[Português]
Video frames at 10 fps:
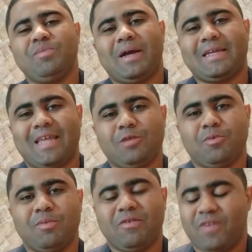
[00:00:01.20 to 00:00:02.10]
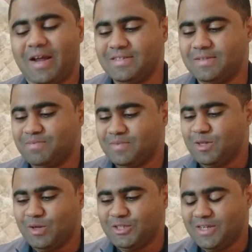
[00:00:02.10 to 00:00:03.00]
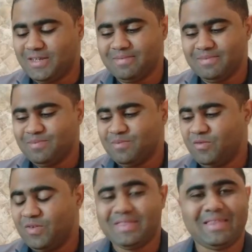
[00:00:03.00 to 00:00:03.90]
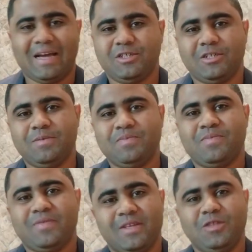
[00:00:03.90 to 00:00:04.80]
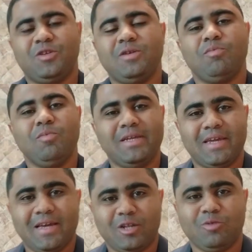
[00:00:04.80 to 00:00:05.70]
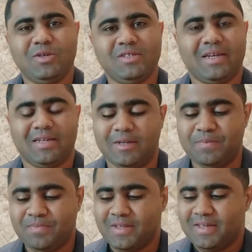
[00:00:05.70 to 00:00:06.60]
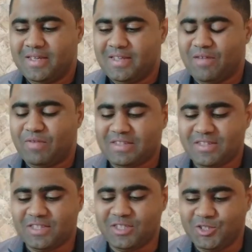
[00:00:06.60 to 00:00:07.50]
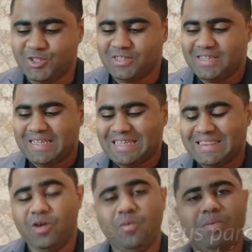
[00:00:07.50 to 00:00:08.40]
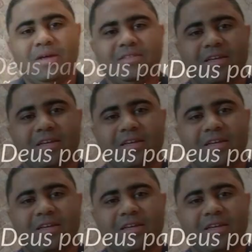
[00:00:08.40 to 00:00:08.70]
impactado por uma frase que eu achei fantástica, tanto que publiquei ela no meu Instagram. E a frase é a seguinte: Não peça a